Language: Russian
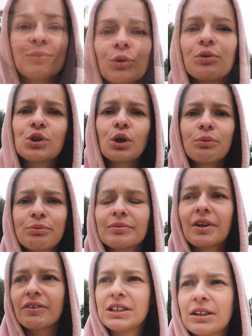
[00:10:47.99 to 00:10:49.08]
Ну и все.
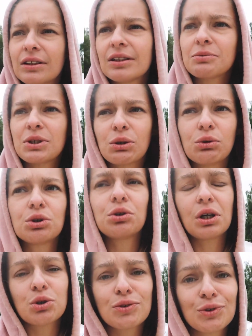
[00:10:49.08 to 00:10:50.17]
Давайте я на этом закончу.
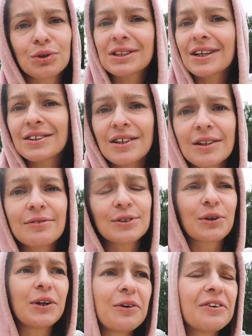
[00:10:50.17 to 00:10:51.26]
Я уже все рассказала,
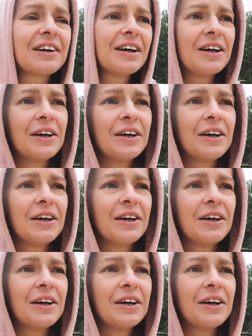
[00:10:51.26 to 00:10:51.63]
все клевое.